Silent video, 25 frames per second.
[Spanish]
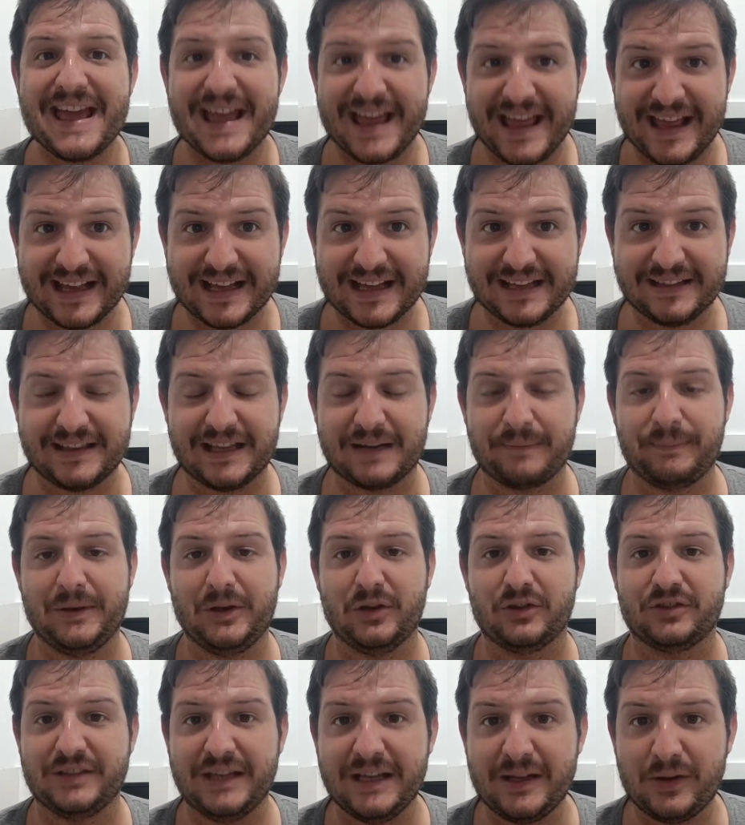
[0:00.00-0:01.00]
en qué
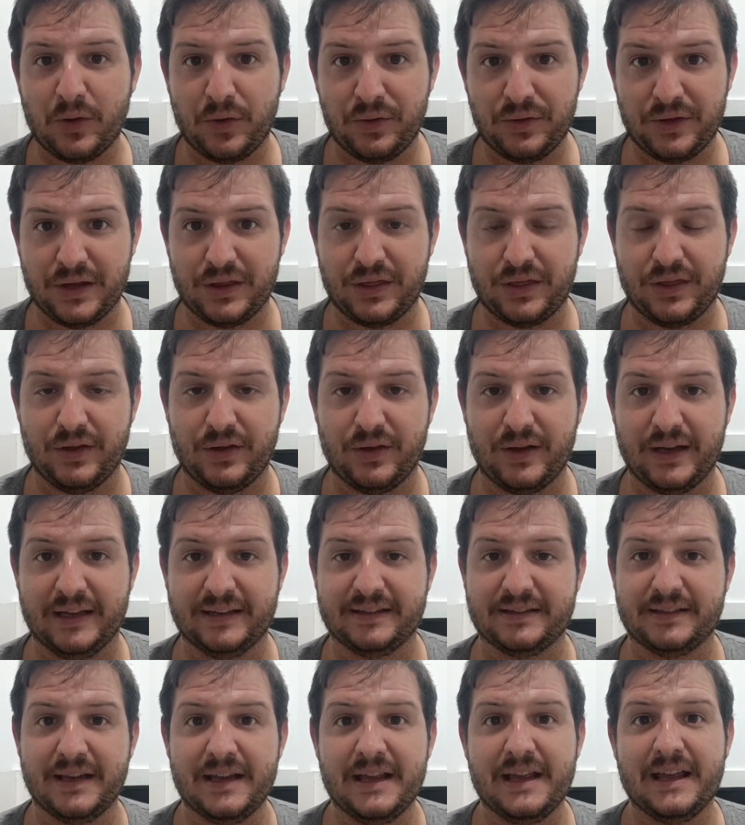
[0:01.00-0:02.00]
términos y
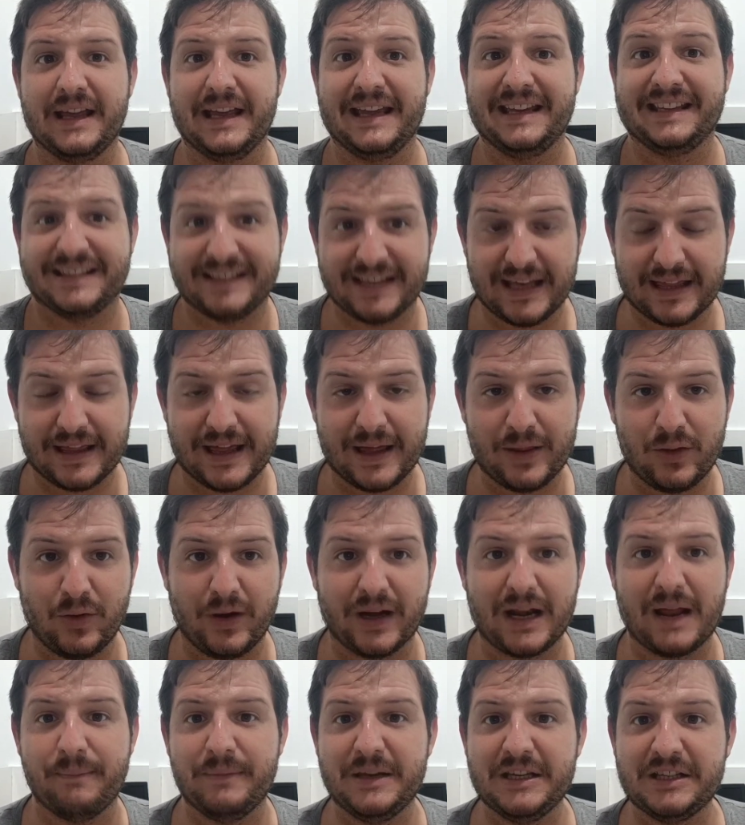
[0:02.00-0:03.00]
condiciones eh, se ha dado,
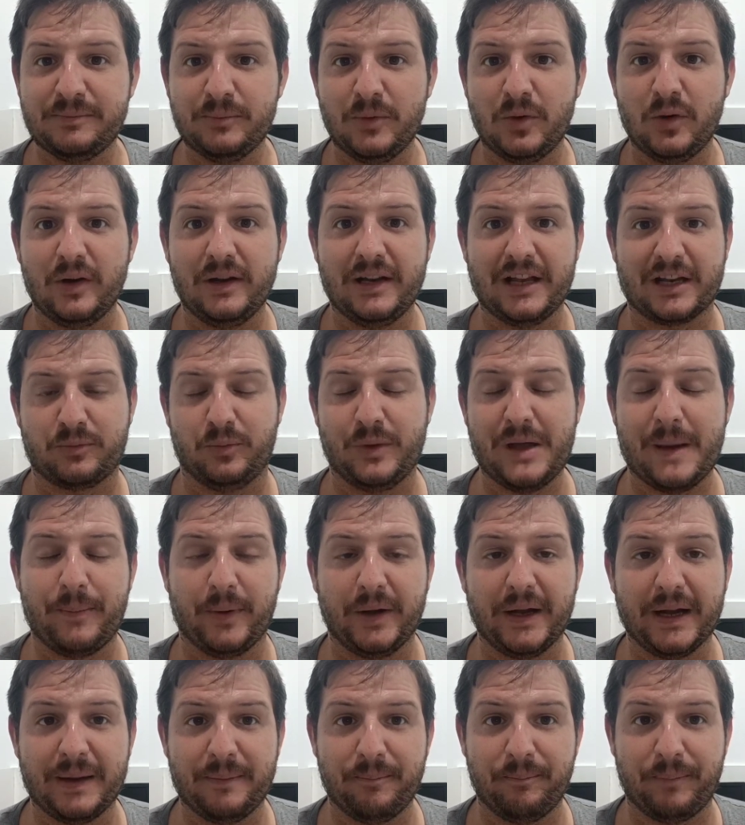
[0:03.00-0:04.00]
ahora mismo las voy a
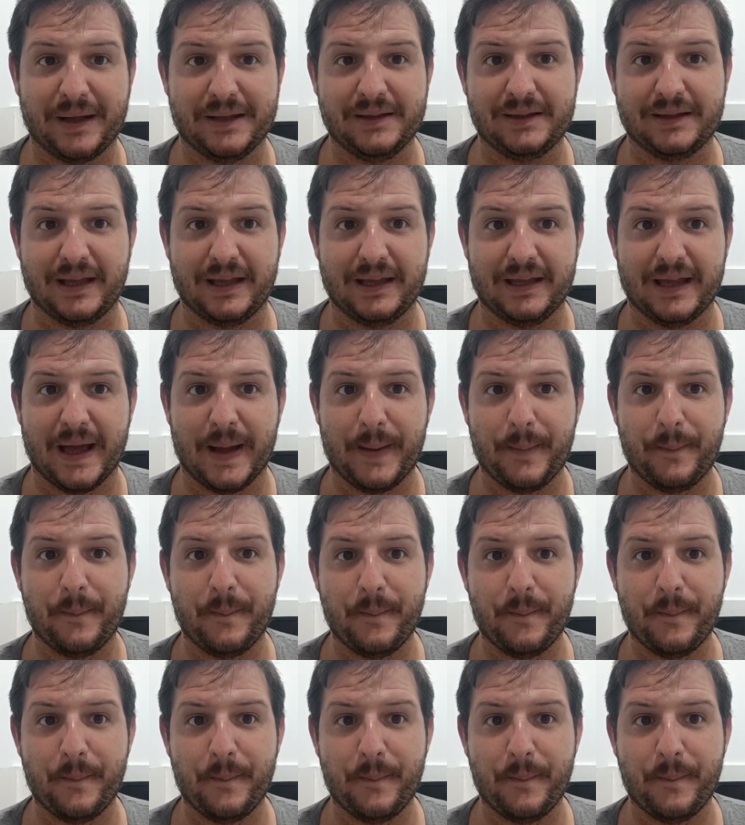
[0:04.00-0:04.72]
poner en pantalla.